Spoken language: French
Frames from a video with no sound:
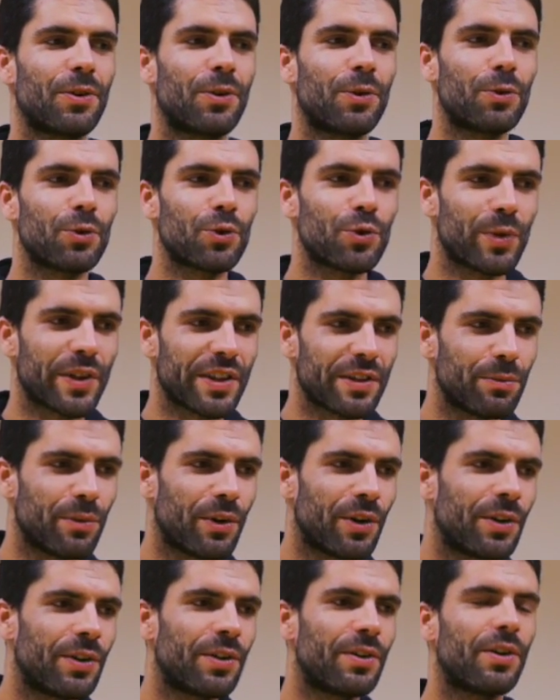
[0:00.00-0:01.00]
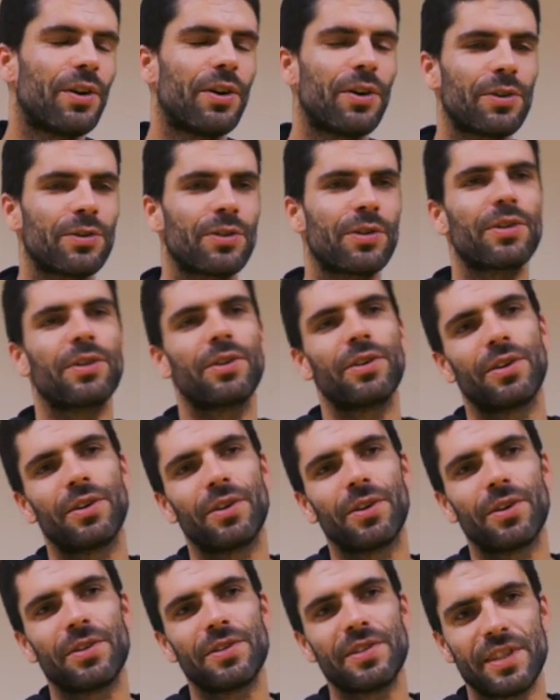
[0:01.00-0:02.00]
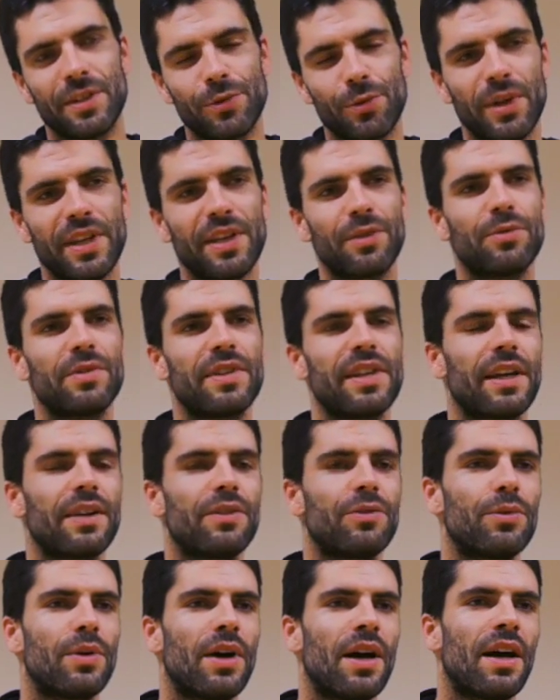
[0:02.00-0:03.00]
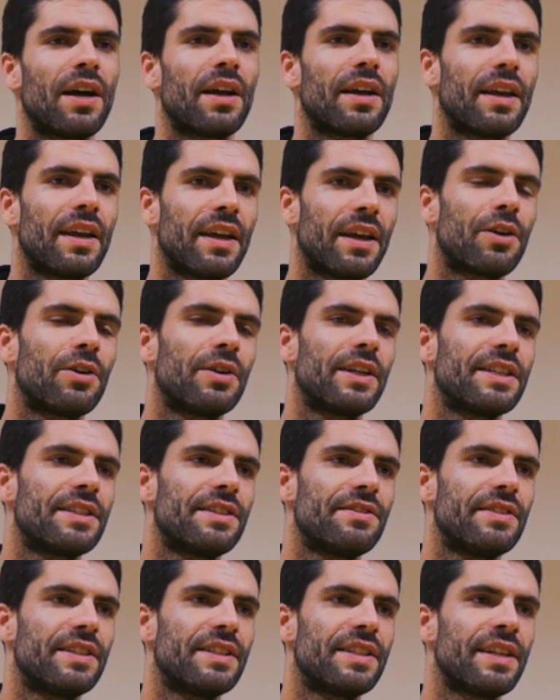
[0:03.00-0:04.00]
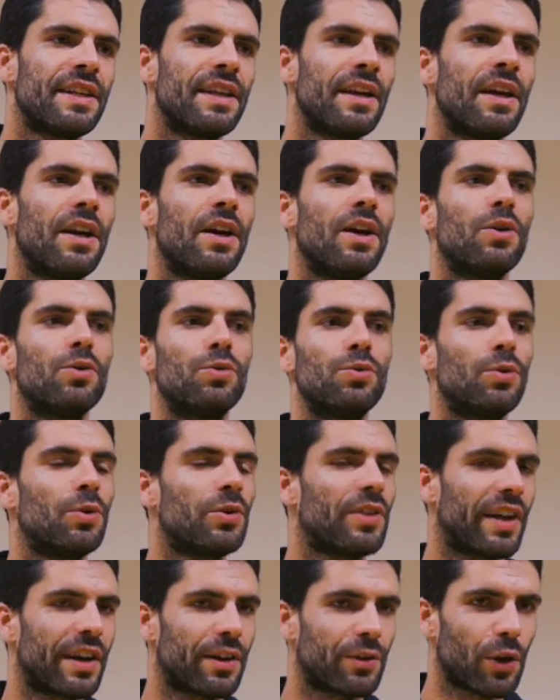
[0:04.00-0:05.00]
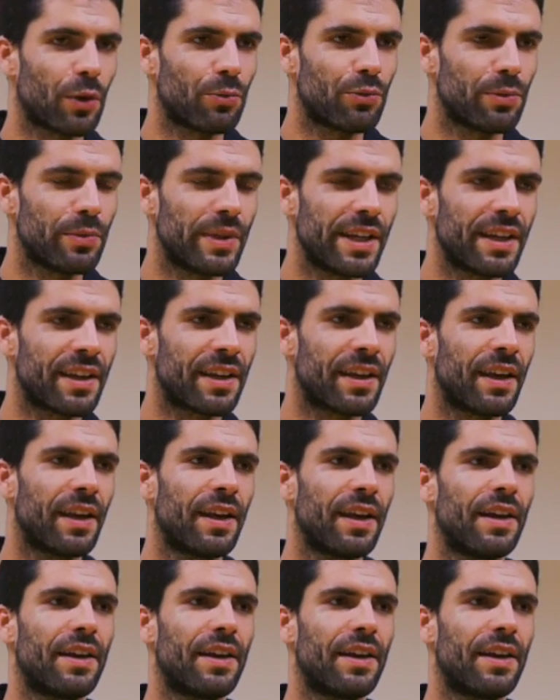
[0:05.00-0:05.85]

conjointement entre euh, citoyens du territoire et collectivités ou autres acteurs publics.